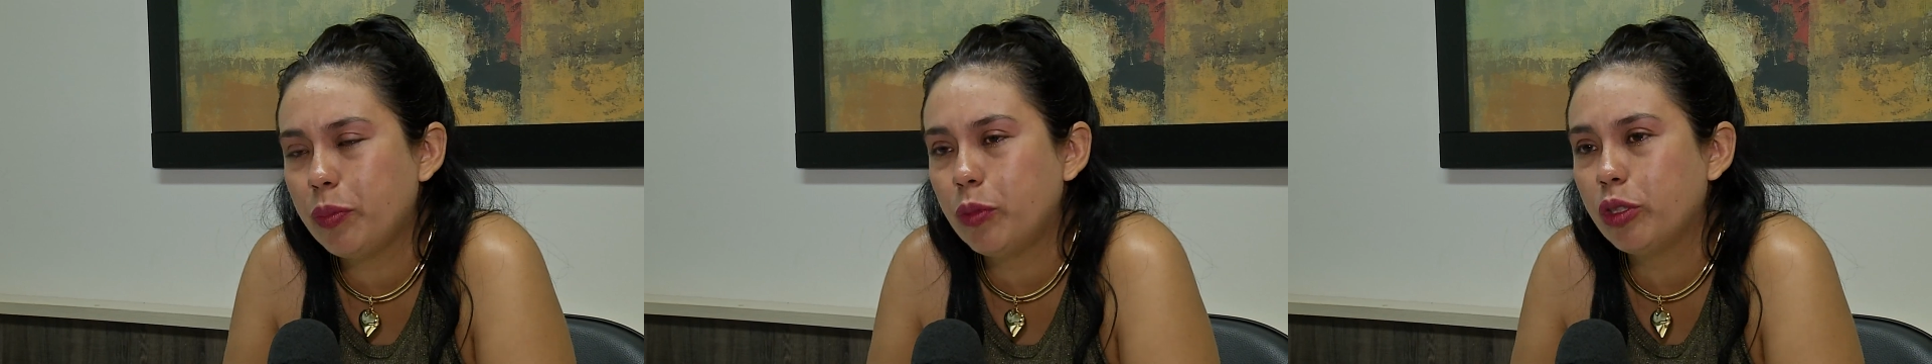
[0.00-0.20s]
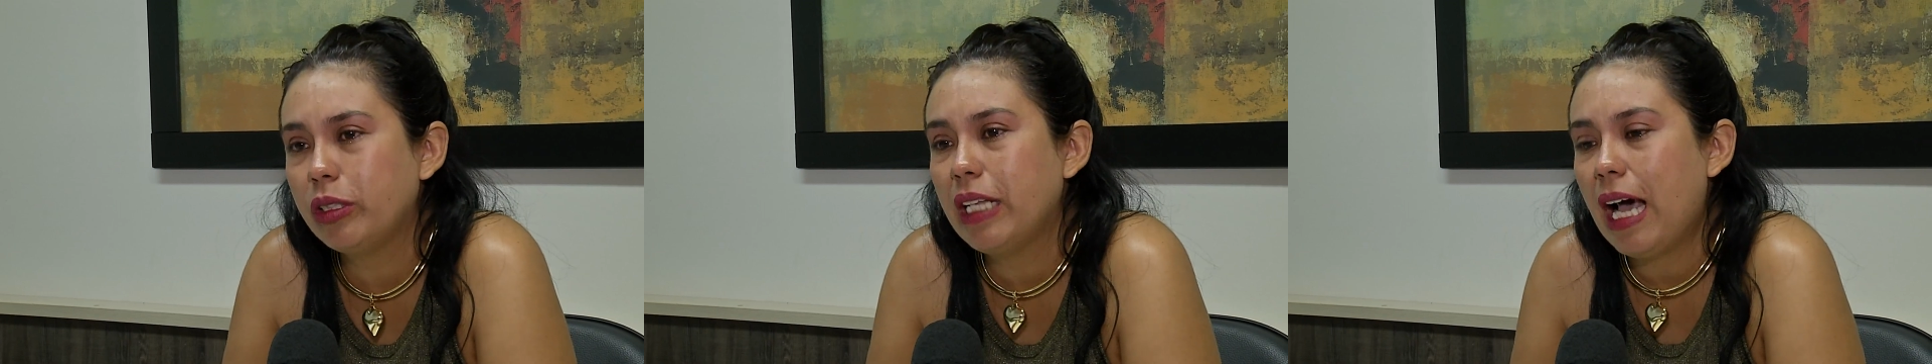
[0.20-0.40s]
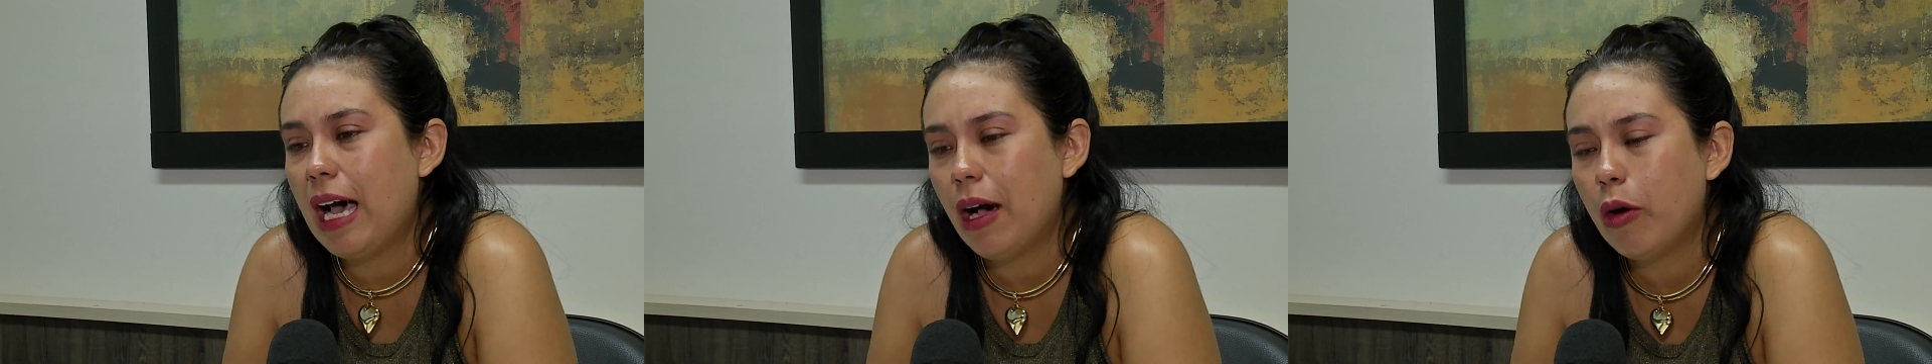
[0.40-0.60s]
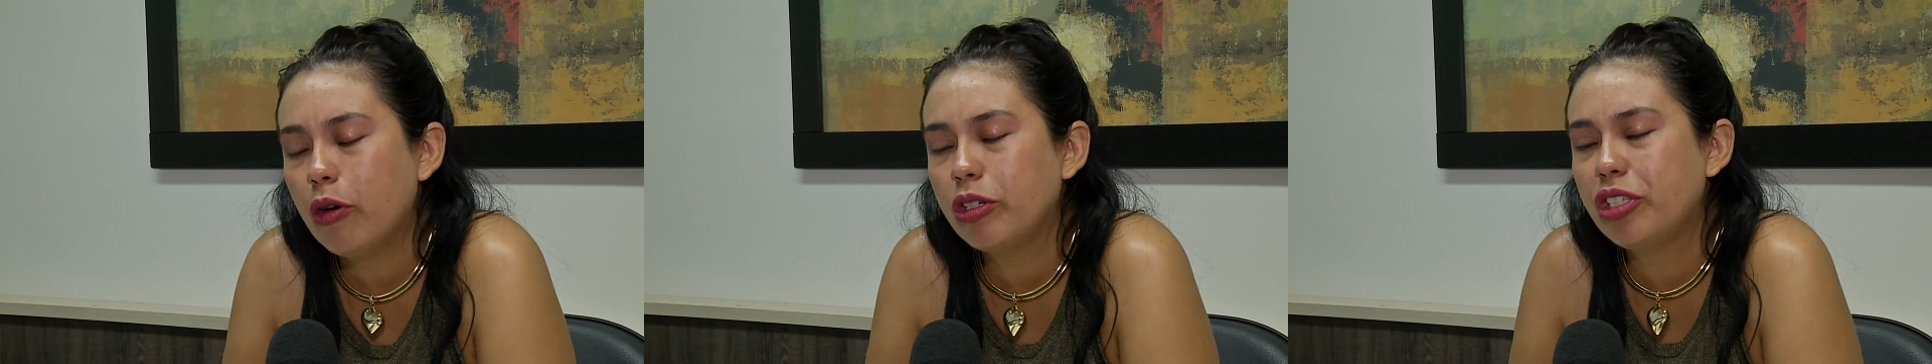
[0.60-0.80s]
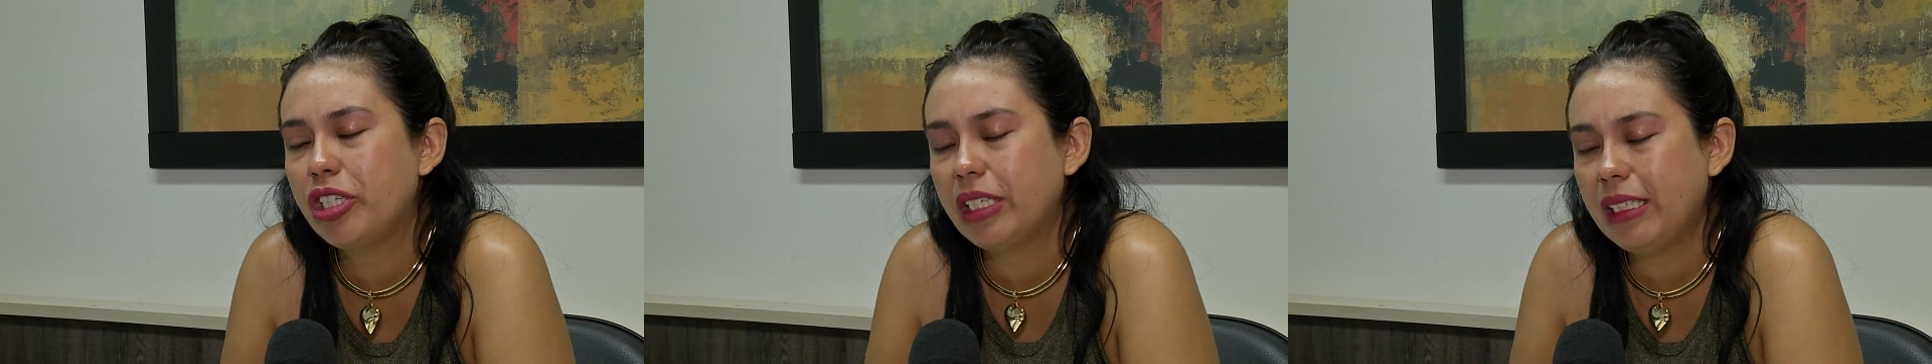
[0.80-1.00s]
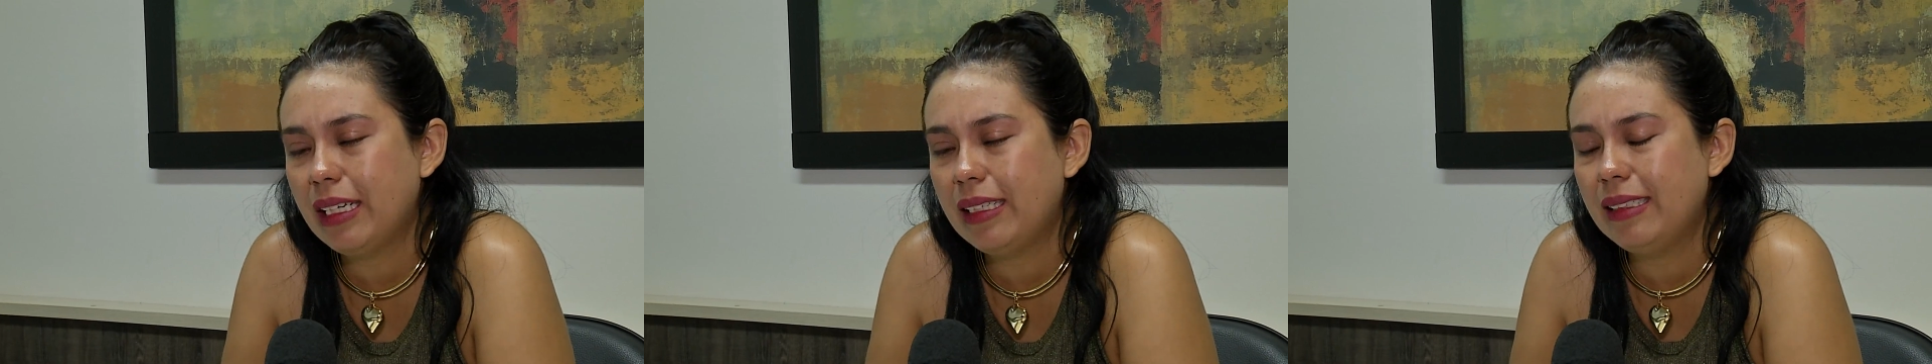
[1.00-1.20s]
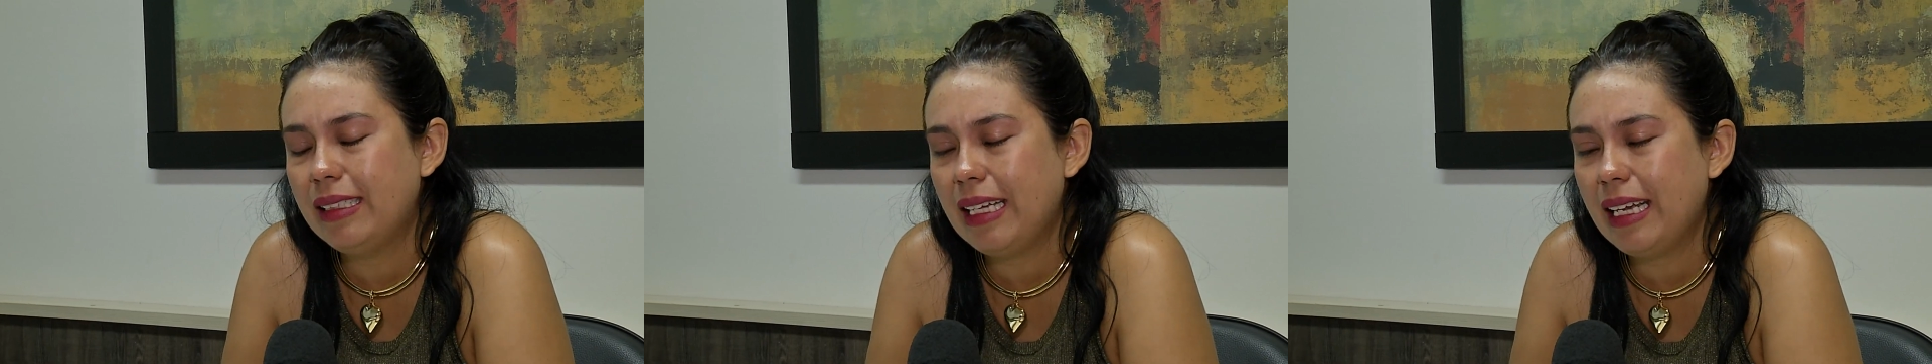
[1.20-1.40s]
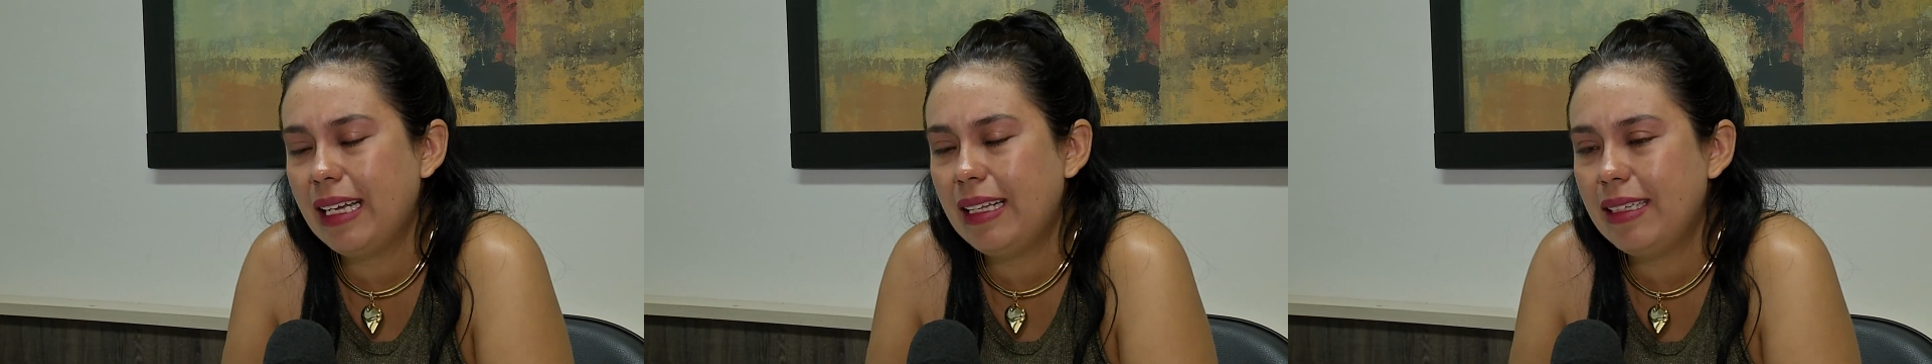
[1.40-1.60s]
mudar a rotina
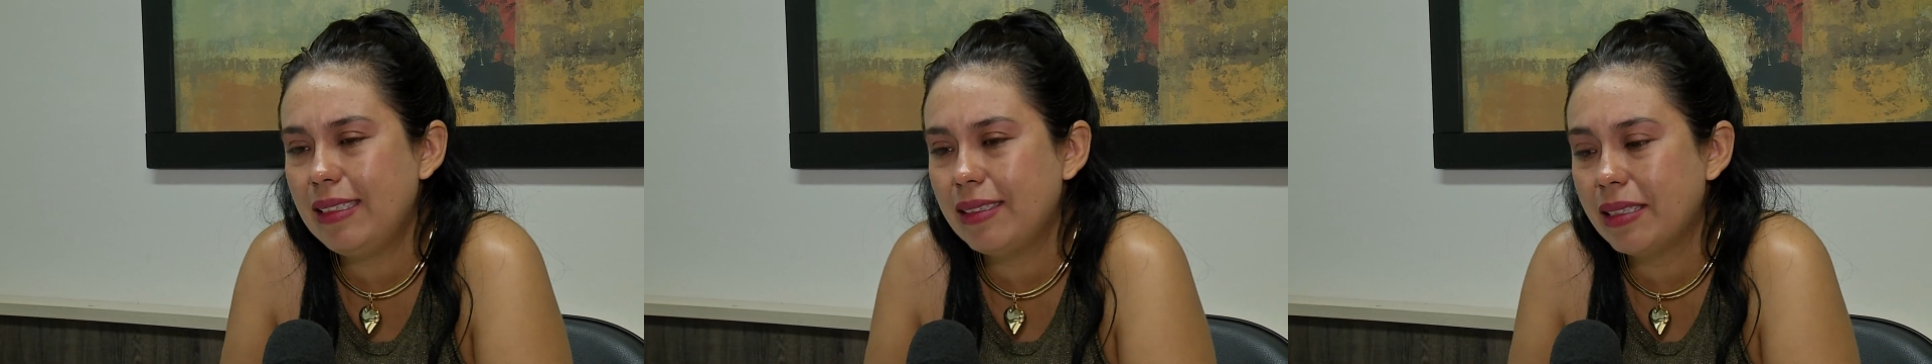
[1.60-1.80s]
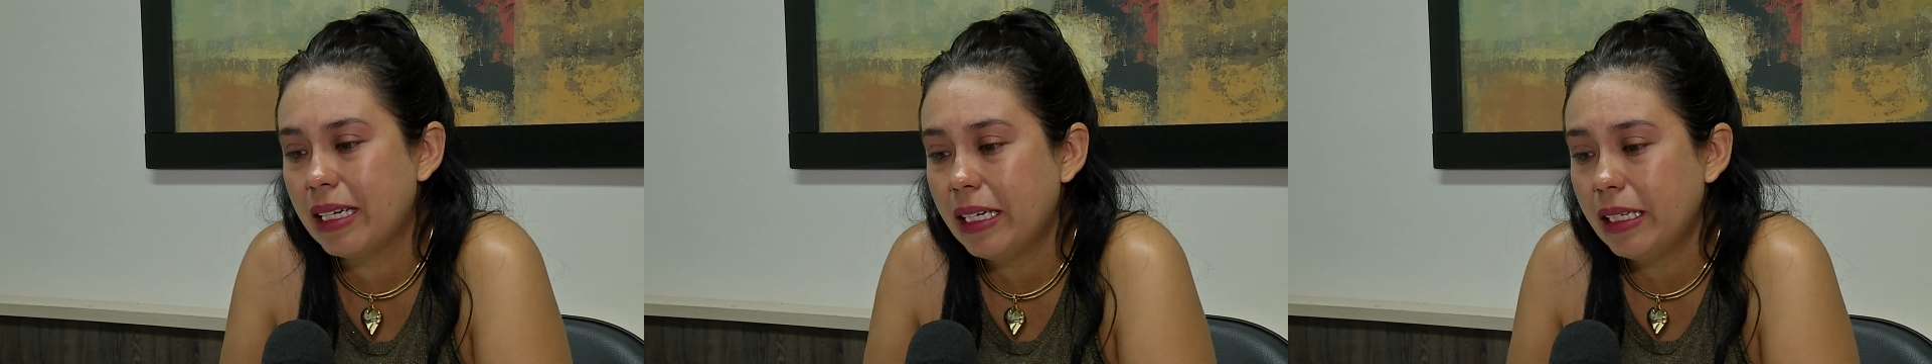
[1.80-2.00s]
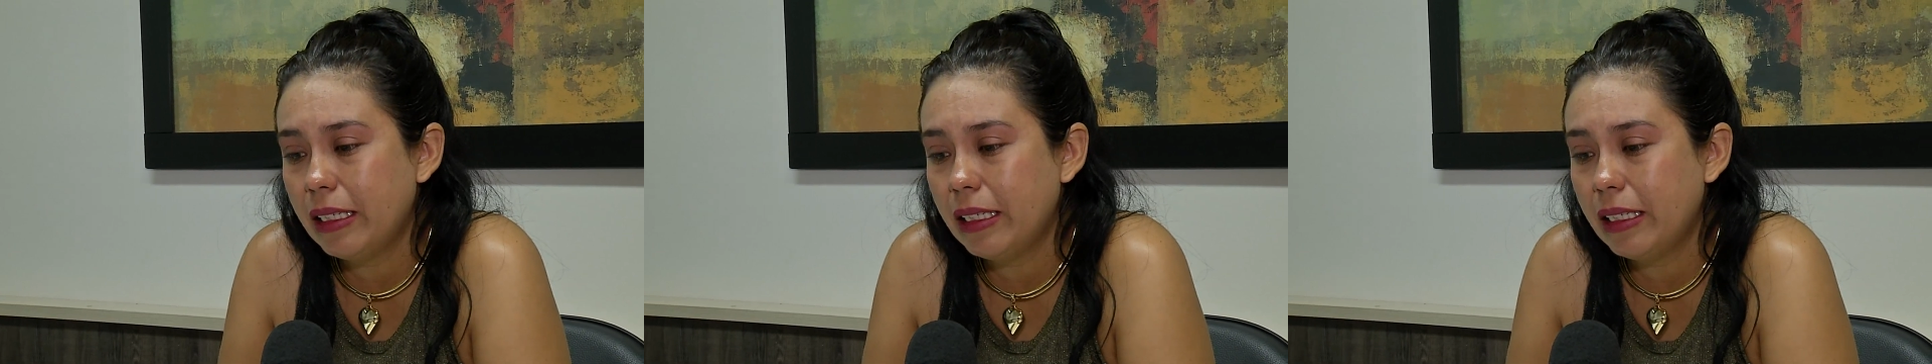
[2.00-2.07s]
deles